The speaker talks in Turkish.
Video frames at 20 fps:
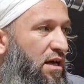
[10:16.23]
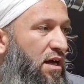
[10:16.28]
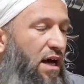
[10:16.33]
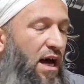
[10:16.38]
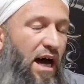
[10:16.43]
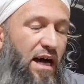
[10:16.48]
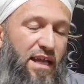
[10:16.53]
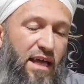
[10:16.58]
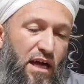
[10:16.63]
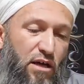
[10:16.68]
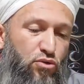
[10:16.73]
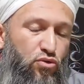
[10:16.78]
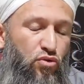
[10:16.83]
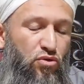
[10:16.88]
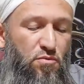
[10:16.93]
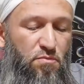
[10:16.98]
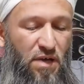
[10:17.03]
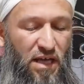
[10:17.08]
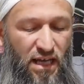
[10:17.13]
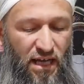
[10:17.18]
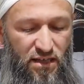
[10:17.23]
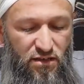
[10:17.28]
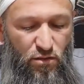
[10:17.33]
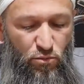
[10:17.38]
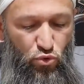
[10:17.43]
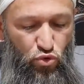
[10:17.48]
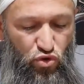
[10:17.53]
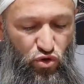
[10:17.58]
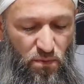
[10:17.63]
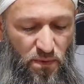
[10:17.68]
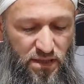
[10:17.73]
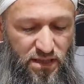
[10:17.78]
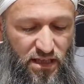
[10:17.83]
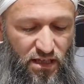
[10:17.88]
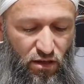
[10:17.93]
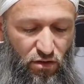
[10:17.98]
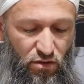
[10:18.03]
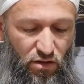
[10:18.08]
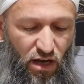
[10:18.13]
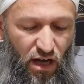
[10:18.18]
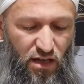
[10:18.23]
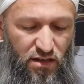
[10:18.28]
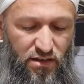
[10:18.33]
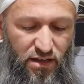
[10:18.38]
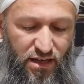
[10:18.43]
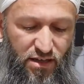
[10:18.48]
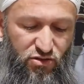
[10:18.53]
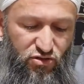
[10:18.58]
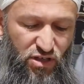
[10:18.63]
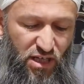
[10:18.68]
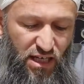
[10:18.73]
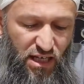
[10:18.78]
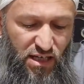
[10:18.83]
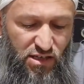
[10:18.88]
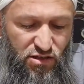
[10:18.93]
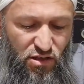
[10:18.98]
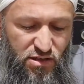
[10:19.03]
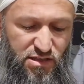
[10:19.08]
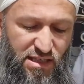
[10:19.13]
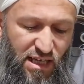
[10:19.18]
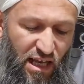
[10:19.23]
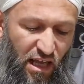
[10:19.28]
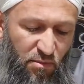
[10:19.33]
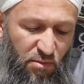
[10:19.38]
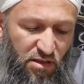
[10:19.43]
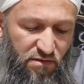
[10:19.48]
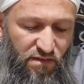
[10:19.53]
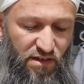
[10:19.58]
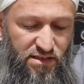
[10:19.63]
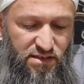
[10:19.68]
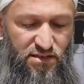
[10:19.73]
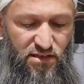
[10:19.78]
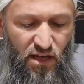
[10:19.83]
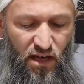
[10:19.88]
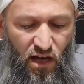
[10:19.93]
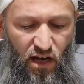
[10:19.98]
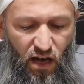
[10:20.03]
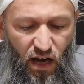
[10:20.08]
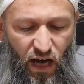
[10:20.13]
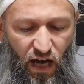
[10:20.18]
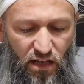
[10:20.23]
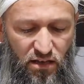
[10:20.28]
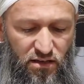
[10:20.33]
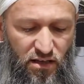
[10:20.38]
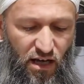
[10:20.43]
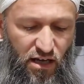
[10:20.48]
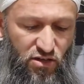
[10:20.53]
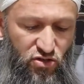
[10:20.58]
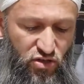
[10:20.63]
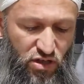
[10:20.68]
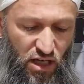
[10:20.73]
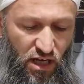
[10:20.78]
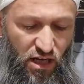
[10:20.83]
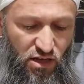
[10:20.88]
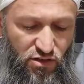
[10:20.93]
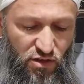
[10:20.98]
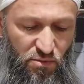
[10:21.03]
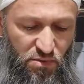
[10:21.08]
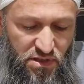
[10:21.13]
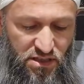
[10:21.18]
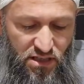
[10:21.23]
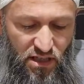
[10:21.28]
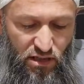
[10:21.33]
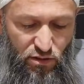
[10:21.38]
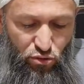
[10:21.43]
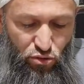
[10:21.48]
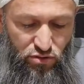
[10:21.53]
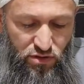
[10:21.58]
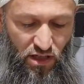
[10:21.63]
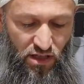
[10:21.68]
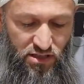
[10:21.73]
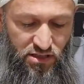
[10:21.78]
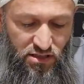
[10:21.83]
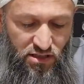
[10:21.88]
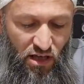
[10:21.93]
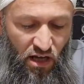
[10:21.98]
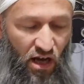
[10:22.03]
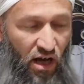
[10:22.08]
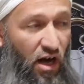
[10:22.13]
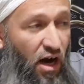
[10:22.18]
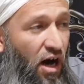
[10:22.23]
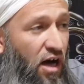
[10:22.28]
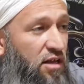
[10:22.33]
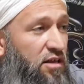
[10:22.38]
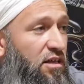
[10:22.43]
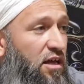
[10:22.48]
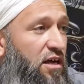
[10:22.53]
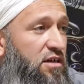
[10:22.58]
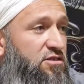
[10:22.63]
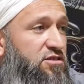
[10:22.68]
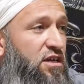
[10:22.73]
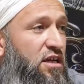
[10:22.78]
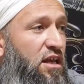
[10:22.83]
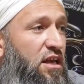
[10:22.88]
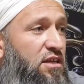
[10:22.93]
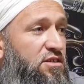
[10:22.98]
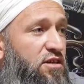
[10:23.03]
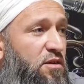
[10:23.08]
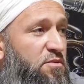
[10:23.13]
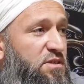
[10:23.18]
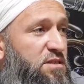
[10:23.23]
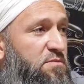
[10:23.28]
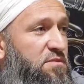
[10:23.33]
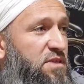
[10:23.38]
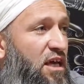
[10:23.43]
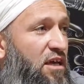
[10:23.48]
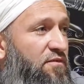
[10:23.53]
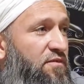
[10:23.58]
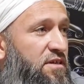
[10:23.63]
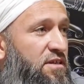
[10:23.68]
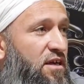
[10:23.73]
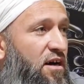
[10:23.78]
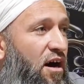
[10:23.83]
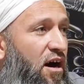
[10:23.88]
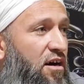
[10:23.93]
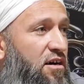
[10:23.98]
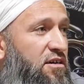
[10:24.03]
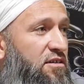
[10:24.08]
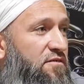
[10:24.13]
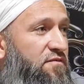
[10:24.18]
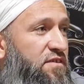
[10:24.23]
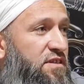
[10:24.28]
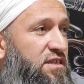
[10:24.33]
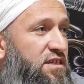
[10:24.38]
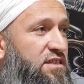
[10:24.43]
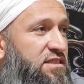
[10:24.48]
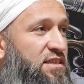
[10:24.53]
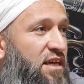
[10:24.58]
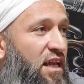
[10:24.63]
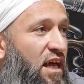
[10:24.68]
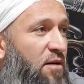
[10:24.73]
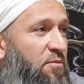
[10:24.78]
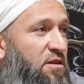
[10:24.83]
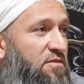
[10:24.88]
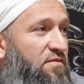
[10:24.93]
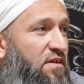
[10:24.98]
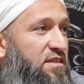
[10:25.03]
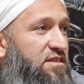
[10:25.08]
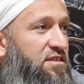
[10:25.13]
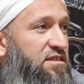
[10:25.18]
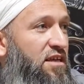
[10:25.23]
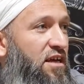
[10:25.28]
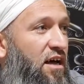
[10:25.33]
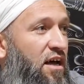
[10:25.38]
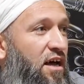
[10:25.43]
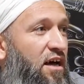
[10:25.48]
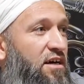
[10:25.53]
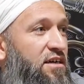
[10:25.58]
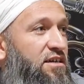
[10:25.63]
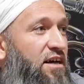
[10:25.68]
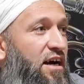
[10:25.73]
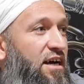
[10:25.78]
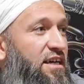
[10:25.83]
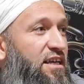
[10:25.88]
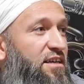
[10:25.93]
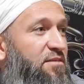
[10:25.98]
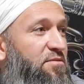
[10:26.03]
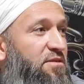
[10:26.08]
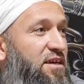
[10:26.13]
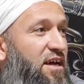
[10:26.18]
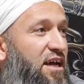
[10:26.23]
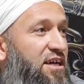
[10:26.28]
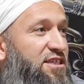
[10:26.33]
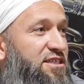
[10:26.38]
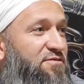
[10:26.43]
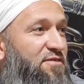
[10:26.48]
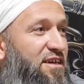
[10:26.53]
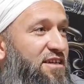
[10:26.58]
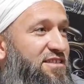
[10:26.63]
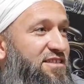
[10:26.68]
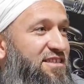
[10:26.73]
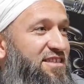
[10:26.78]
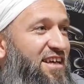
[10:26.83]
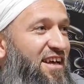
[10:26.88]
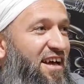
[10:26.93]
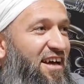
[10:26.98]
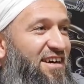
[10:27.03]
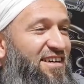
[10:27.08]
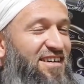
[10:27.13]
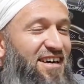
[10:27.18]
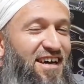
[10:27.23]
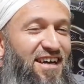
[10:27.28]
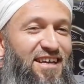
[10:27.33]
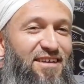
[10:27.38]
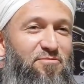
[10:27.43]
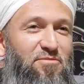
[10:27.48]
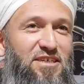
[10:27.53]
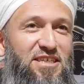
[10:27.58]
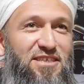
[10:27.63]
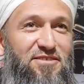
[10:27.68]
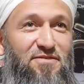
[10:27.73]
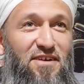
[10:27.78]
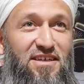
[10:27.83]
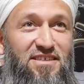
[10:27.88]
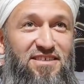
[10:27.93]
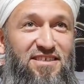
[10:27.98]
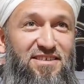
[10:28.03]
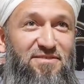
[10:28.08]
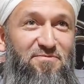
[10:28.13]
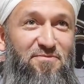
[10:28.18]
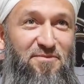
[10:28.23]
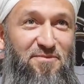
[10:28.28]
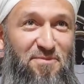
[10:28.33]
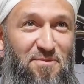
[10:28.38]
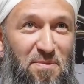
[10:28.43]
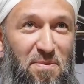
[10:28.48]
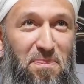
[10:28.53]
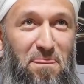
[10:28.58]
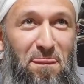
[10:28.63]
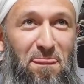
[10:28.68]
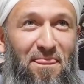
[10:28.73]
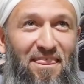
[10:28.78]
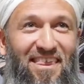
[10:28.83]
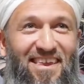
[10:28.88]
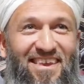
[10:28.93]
Hani her türlü belada musibet de geliyor. Allah Cellece selamet versin. Amin. Allah Cellece bizleri kurtarsın. Amin. Allah Cellece bizim tevhide akıl, fikir, selamet versin. Amin. Hayırlı bir eş versin. Amin. Hayırlı bir iş versin. Amin.